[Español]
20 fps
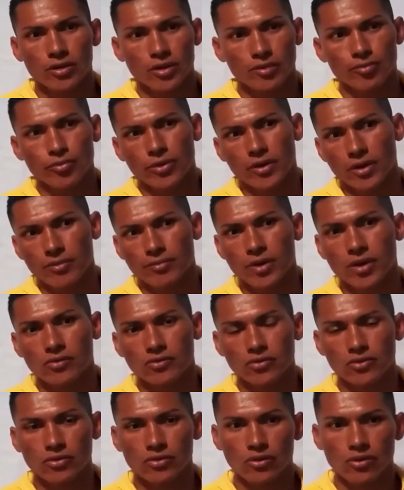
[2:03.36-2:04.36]
pues me
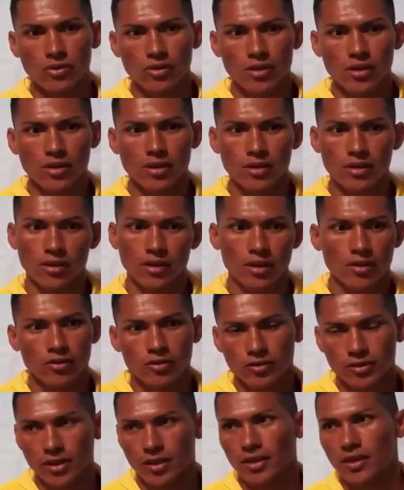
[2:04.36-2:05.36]
gustó y
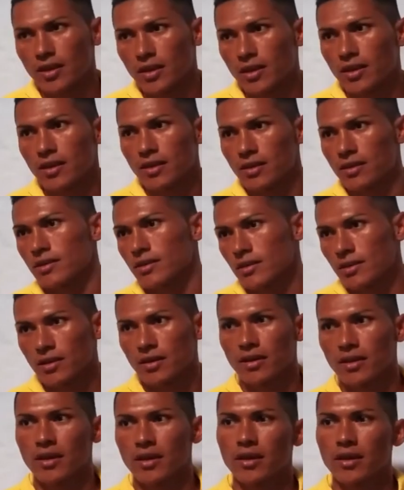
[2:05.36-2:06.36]
lo seguí
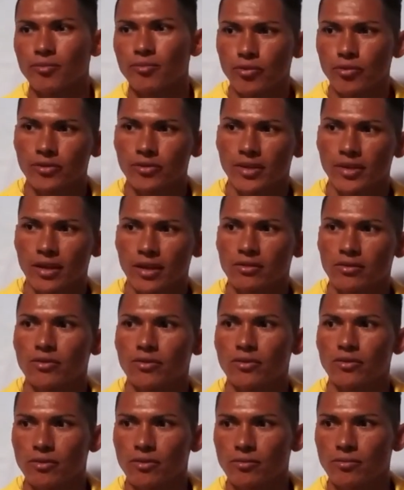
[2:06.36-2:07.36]

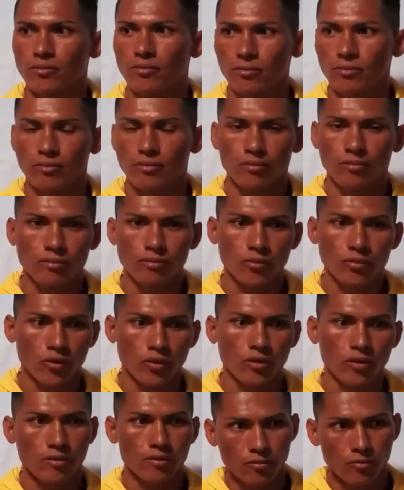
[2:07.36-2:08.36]
impulsando
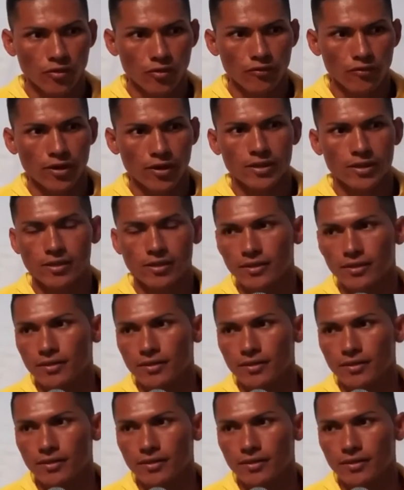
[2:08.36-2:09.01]
muy, muy fuerte.